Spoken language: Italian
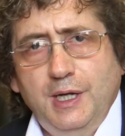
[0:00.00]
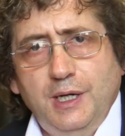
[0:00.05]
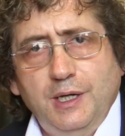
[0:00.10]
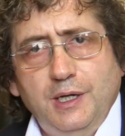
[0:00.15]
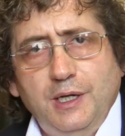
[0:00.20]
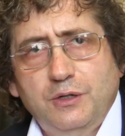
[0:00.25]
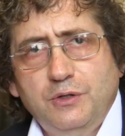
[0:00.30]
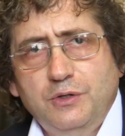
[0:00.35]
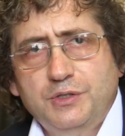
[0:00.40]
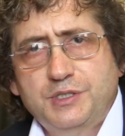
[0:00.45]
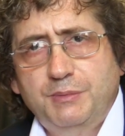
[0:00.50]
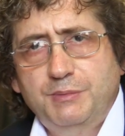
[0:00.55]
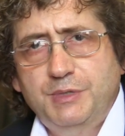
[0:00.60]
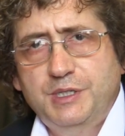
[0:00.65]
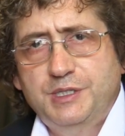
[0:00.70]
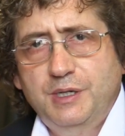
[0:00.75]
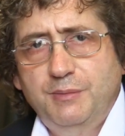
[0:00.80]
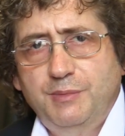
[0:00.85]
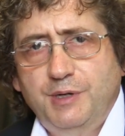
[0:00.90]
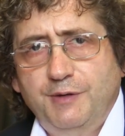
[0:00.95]
La cosa mi
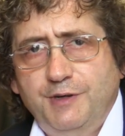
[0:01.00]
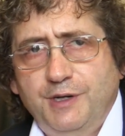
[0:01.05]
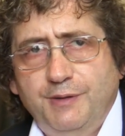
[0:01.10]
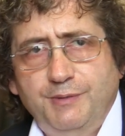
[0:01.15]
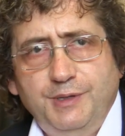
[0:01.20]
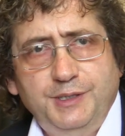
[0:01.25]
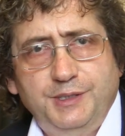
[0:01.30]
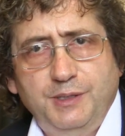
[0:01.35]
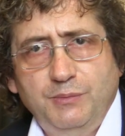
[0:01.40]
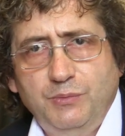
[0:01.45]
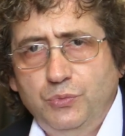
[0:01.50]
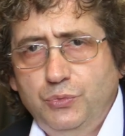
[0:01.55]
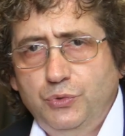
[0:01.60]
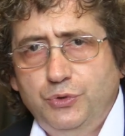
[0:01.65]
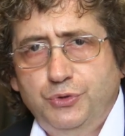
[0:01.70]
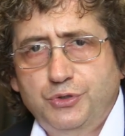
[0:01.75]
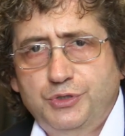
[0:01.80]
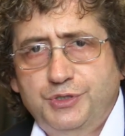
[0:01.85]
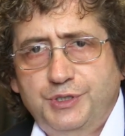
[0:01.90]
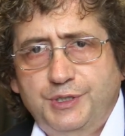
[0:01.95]
sembra veramente
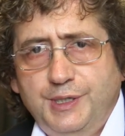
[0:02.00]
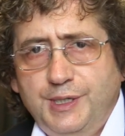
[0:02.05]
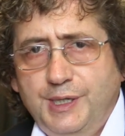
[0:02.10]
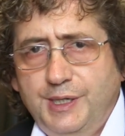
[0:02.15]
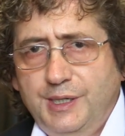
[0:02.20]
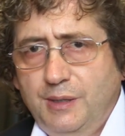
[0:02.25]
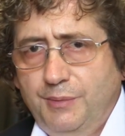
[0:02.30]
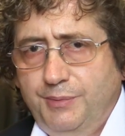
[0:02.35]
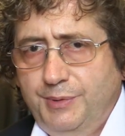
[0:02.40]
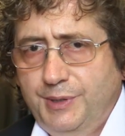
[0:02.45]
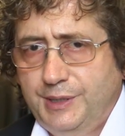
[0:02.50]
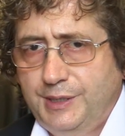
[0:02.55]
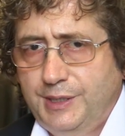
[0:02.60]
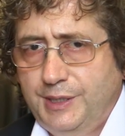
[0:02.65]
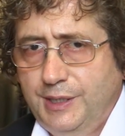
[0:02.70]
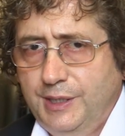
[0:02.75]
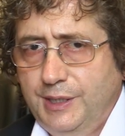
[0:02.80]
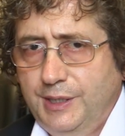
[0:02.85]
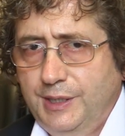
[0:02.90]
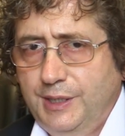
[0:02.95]
molto strana
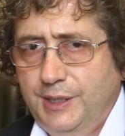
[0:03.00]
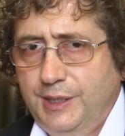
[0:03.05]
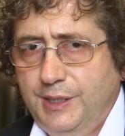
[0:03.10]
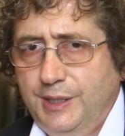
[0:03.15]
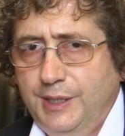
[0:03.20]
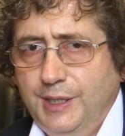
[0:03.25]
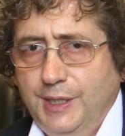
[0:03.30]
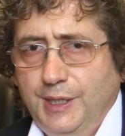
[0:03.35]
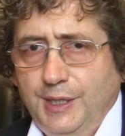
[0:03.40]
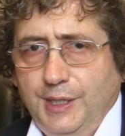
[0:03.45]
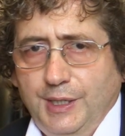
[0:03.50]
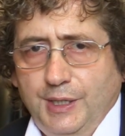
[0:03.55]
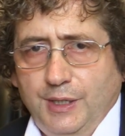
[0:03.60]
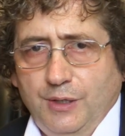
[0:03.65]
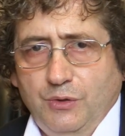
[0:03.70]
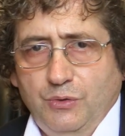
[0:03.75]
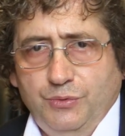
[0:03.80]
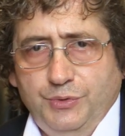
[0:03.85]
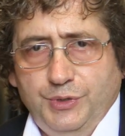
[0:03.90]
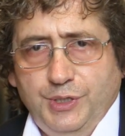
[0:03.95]
perché
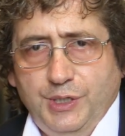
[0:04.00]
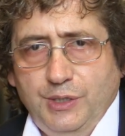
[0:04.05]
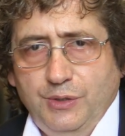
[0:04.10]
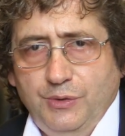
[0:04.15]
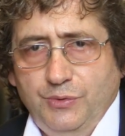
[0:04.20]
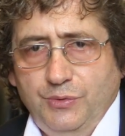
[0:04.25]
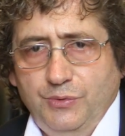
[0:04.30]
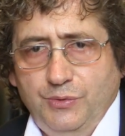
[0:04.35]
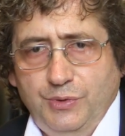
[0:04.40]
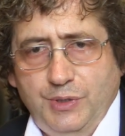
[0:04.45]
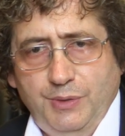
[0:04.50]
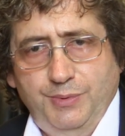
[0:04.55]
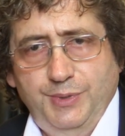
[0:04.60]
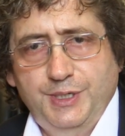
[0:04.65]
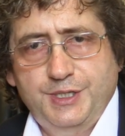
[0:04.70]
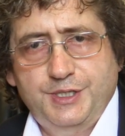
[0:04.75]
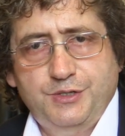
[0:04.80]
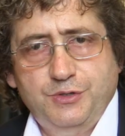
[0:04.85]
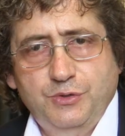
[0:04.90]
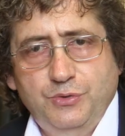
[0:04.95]
una, una
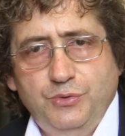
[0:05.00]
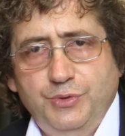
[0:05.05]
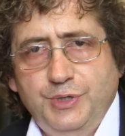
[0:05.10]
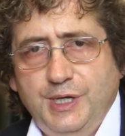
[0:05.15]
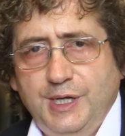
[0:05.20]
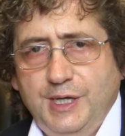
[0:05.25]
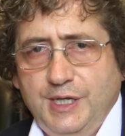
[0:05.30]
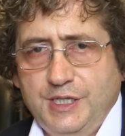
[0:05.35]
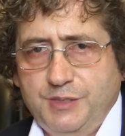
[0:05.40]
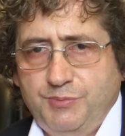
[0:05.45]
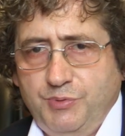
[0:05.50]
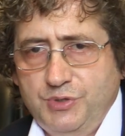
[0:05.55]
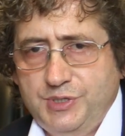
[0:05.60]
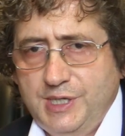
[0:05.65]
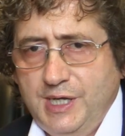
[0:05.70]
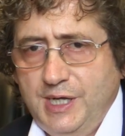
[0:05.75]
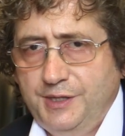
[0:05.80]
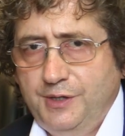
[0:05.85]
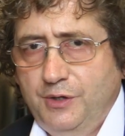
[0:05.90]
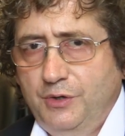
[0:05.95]
persona
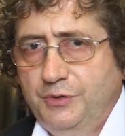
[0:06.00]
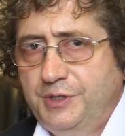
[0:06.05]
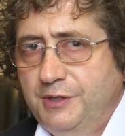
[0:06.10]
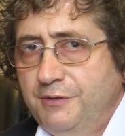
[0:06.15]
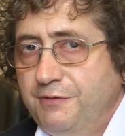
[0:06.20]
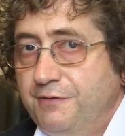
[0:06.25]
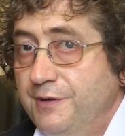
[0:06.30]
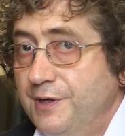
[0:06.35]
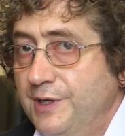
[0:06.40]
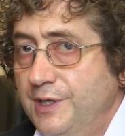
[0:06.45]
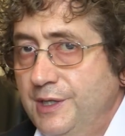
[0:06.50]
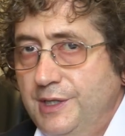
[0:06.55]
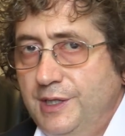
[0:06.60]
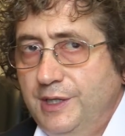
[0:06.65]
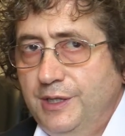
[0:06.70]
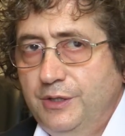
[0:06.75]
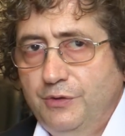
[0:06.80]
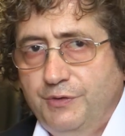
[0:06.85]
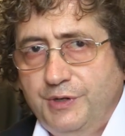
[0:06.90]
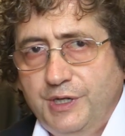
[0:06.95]
sposata con tre
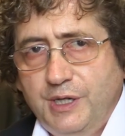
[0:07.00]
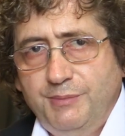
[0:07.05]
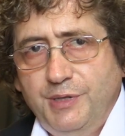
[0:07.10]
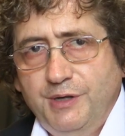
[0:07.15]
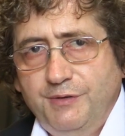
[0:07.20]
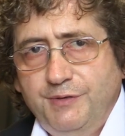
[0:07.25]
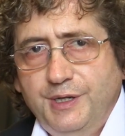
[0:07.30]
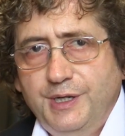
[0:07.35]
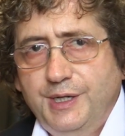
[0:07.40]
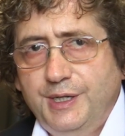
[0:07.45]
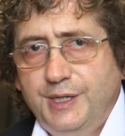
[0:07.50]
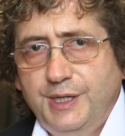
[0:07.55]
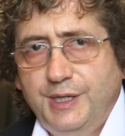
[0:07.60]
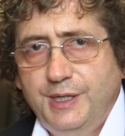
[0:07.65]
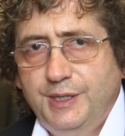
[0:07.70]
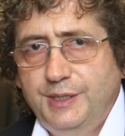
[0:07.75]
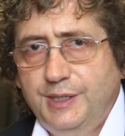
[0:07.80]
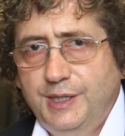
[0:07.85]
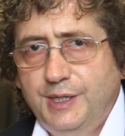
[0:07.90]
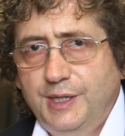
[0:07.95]
figli dovrebbe avere
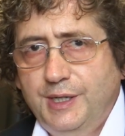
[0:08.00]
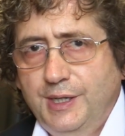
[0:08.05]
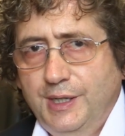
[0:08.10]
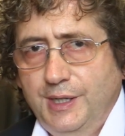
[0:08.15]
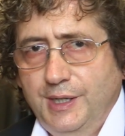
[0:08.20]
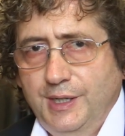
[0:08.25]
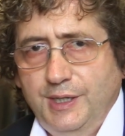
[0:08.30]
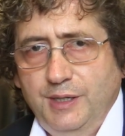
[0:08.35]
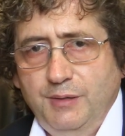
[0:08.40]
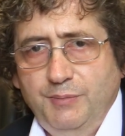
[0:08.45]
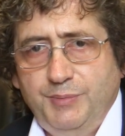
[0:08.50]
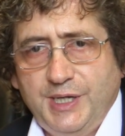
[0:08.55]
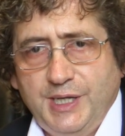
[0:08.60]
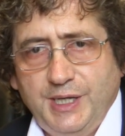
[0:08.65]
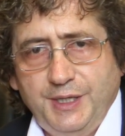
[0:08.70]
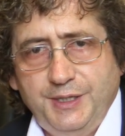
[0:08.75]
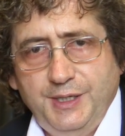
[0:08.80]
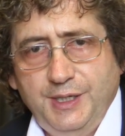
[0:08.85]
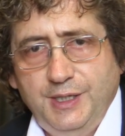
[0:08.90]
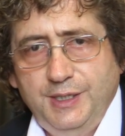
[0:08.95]
in, in
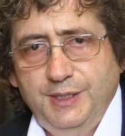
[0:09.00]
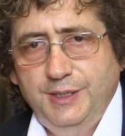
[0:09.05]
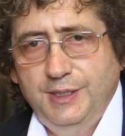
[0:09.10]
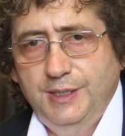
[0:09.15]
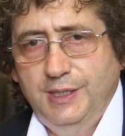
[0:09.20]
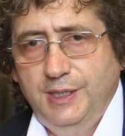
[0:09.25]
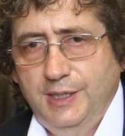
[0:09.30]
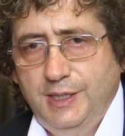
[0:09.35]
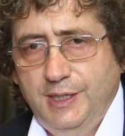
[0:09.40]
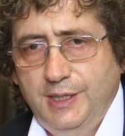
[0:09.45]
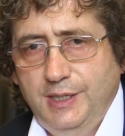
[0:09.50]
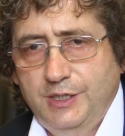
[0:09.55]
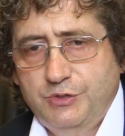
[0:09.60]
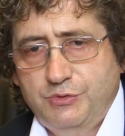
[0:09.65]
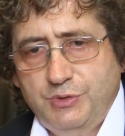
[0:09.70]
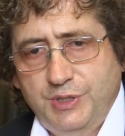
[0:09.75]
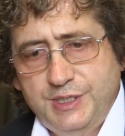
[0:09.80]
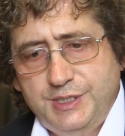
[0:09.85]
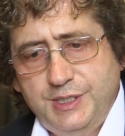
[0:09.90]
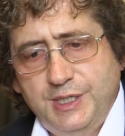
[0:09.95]
pratica la, la,
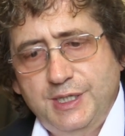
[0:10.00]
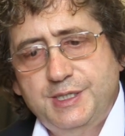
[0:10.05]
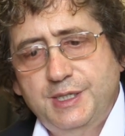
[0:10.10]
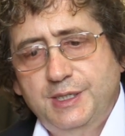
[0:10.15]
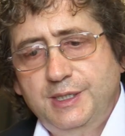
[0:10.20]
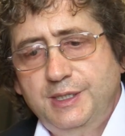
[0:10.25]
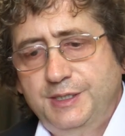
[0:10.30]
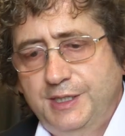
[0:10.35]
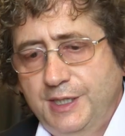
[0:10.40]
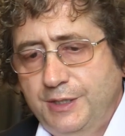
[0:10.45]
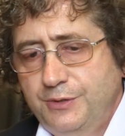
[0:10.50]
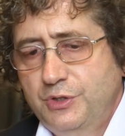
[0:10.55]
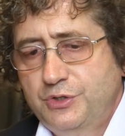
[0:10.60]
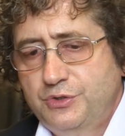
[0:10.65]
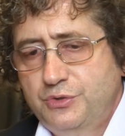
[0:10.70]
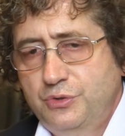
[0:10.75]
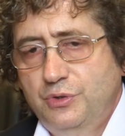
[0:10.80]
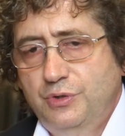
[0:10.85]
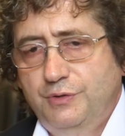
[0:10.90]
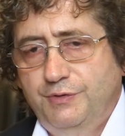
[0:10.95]
sua residenza all'interno del
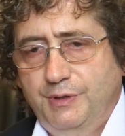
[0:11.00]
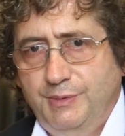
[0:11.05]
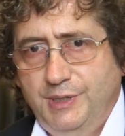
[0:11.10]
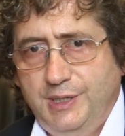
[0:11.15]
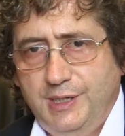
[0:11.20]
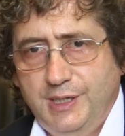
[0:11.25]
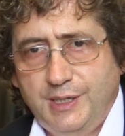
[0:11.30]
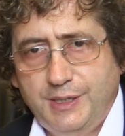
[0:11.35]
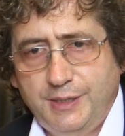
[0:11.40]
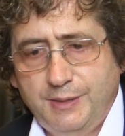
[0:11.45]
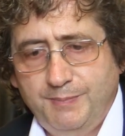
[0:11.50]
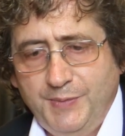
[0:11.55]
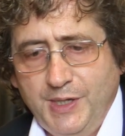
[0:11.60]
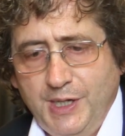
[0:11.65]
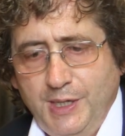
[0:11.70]
suo numero familiare.